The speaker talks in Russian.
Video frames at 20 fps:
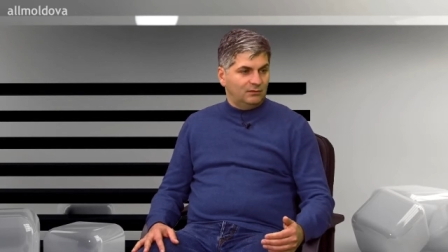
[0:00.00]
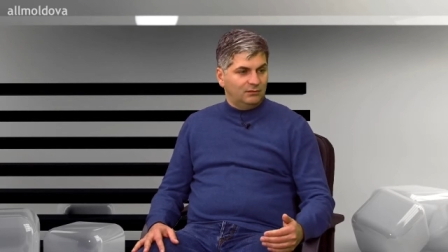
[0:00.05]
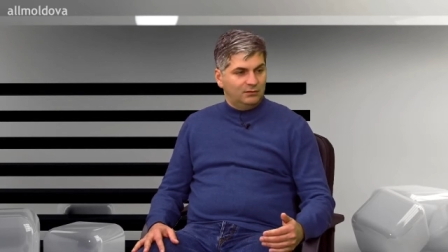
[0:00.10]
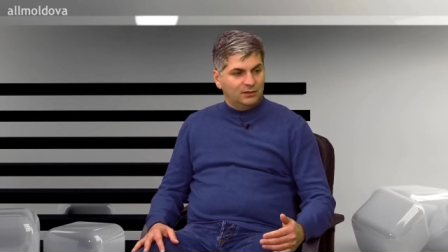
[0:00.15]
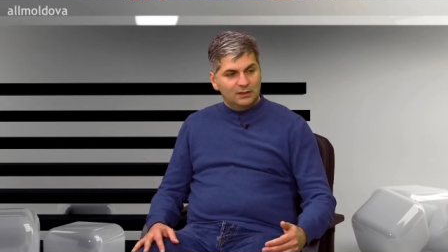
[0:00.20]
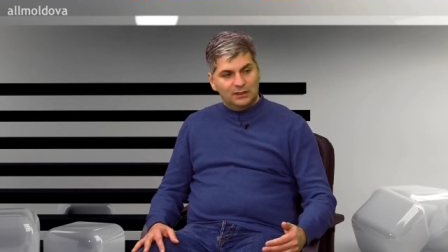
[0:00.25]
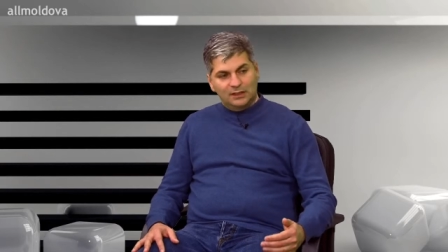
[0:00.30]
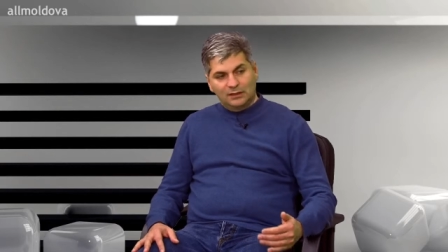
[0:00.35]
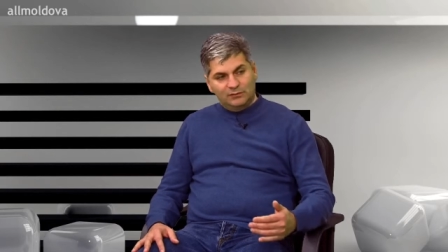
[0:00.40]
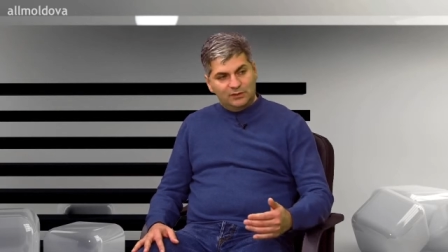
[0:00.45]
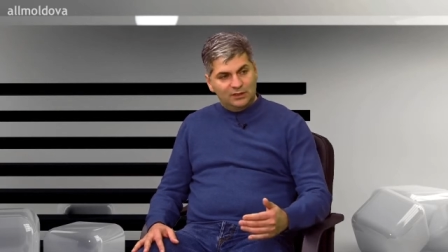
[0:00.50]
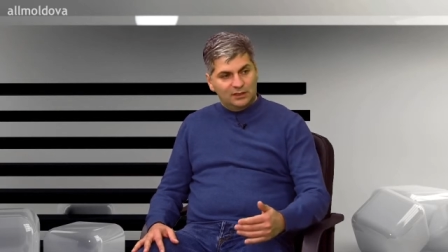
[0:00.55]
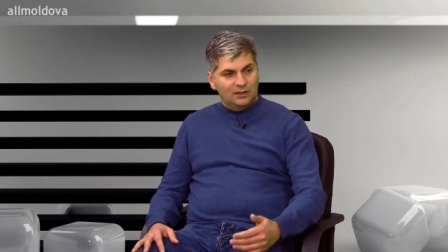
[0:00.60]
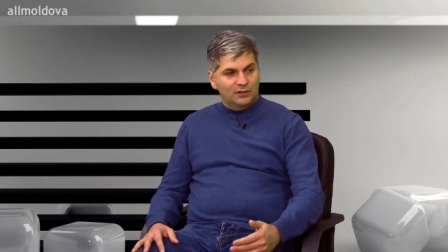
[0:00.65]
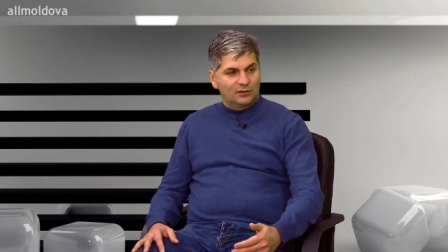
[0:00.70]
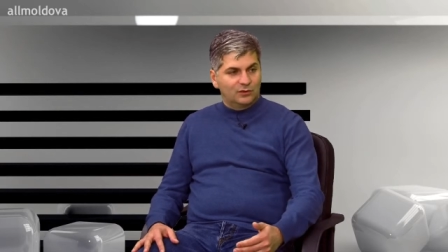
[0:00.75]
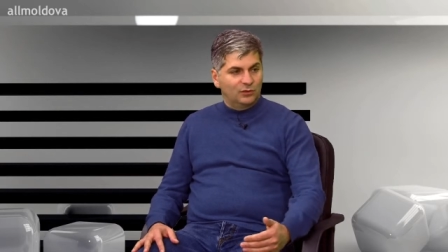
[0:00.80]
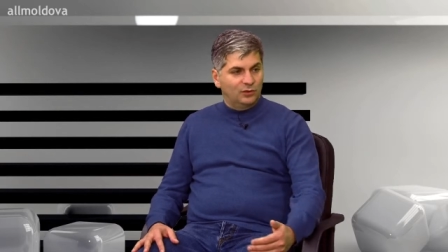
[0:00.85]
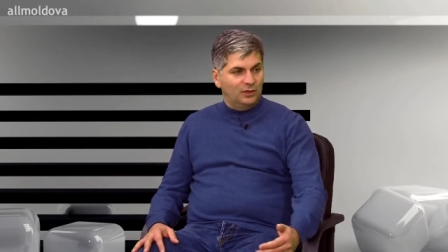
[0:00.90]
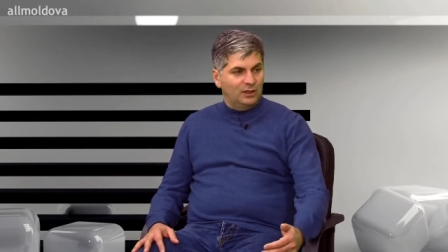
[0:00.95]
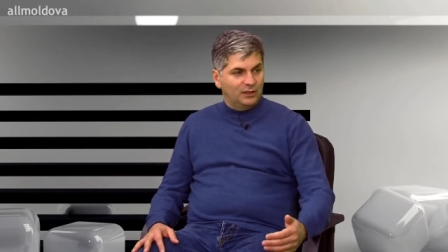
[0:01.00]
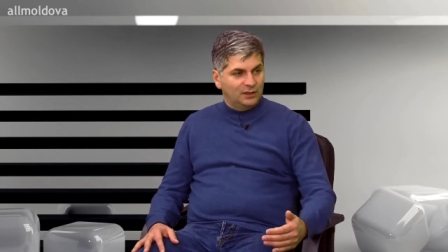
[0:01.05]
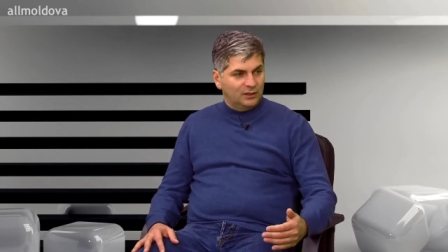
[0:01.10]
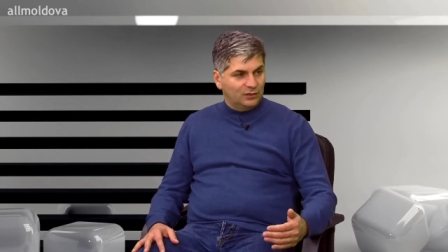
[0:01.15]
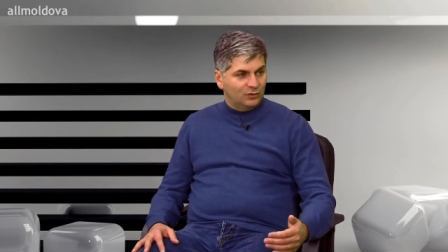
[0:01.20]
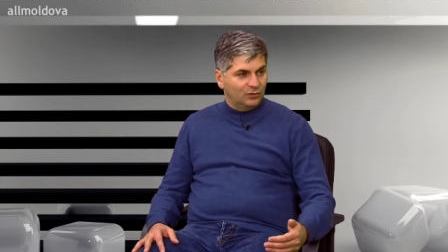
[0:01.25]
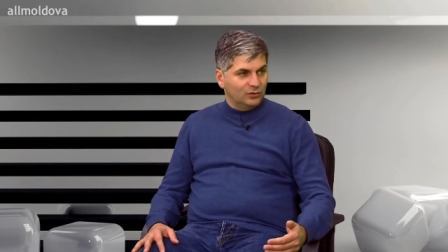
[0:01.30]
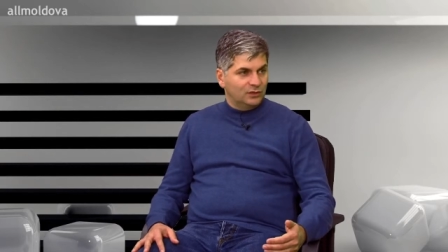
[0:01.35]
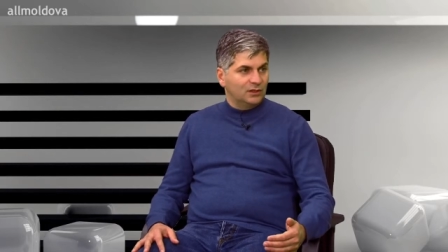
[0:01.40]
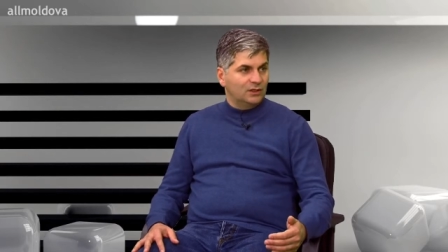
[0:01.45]
там, в виде там, всяких
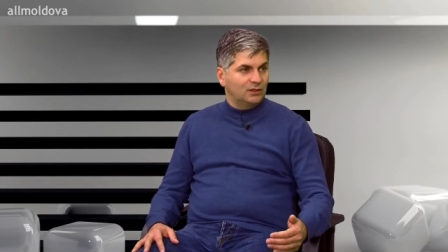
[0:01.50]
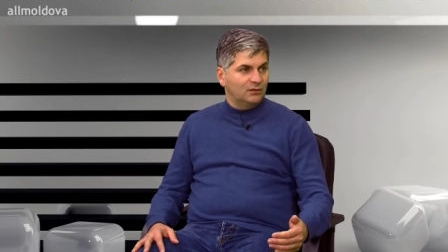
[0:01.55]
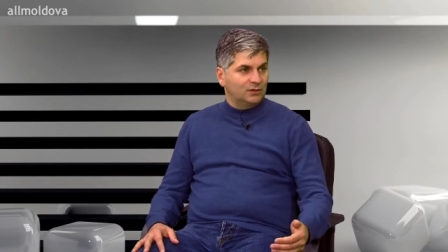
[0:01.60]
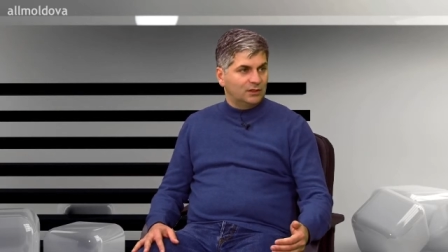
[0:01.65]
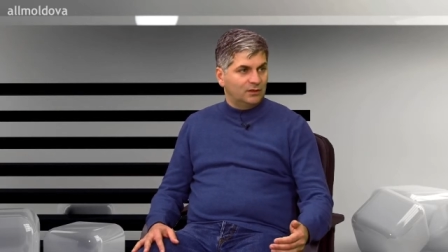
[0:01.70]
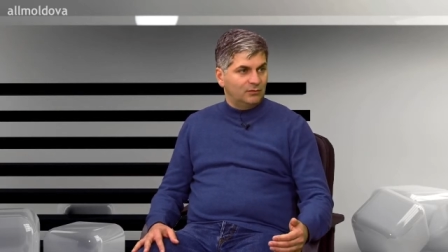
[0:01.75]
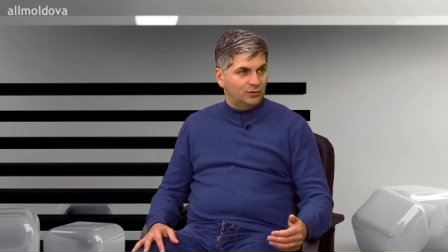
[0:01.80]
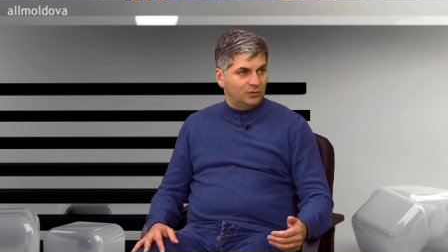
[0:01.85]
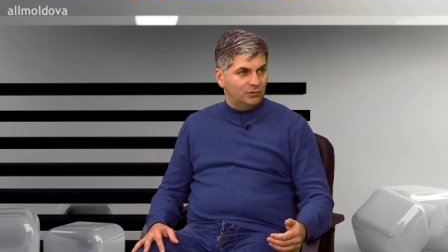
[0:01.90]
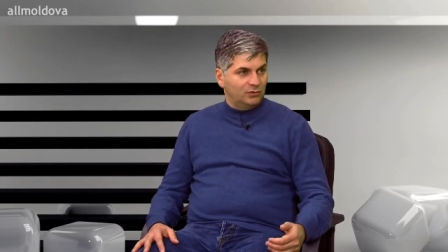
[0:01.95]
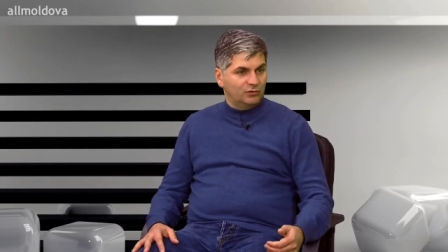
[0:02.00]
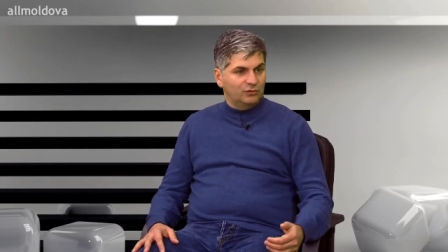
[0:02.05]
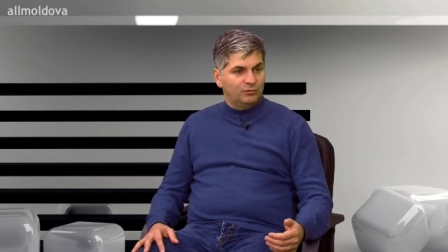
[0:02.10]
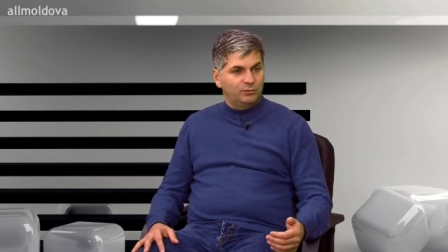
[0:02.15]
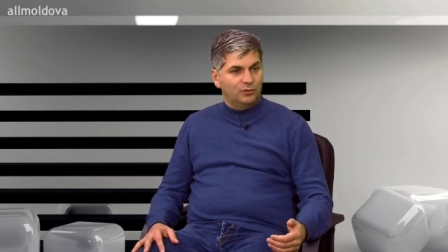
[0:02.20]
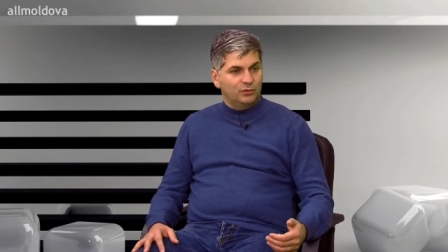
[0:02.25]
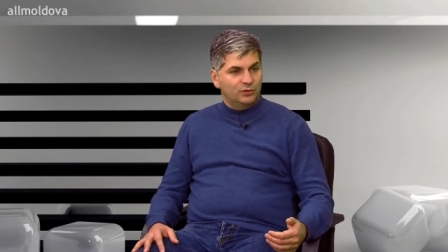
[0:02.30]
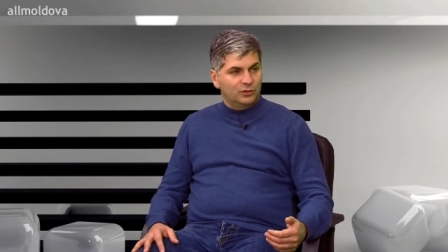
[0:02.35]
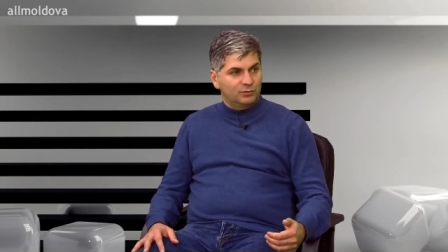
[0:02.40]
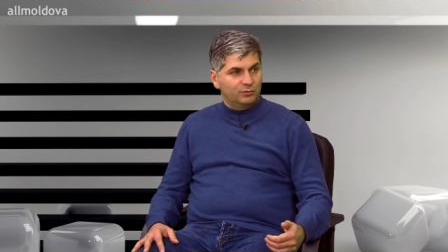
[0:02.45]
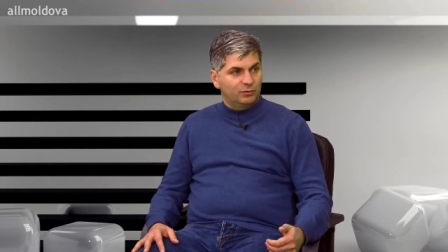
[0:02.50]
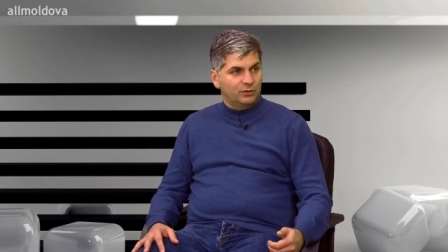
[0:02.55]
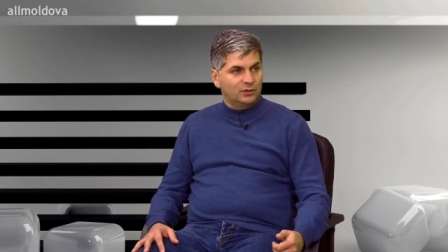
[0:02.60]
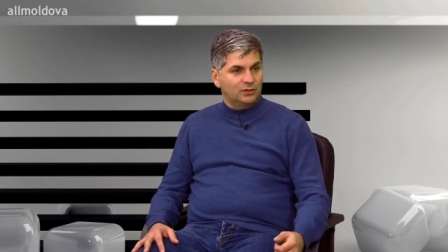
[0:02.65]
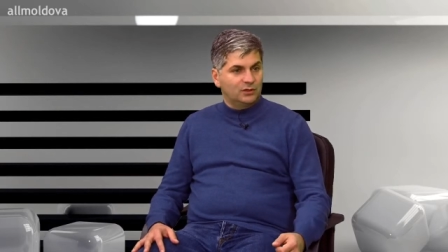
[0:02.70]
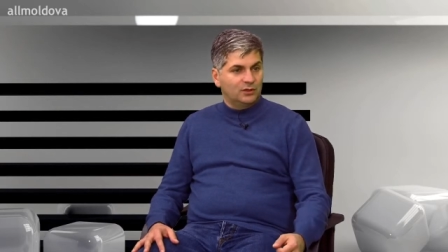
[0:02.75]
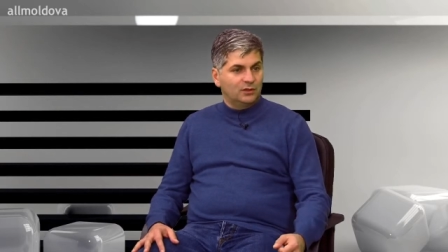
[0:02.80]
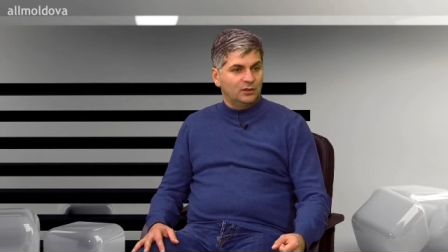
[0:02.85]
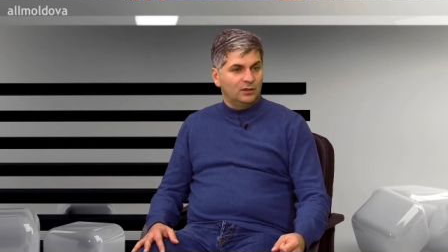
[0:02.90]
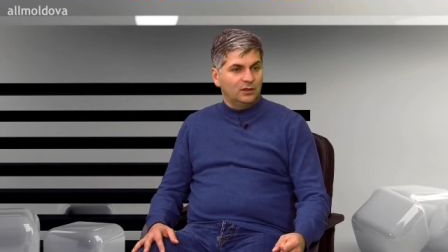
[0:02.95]
гулянок, отдыхов, там, чего-то в пользу
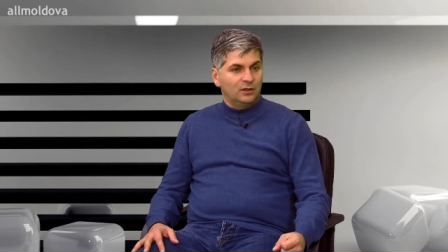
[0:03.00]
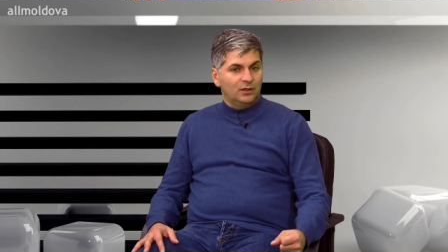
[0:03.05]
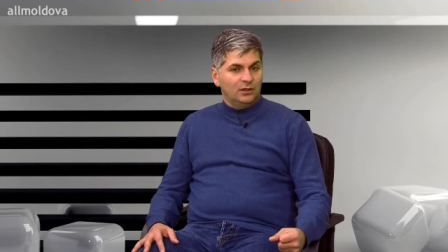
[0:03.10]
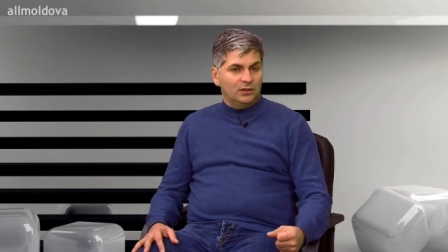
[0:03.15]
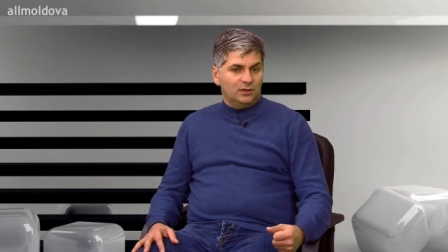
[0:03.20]
спорта,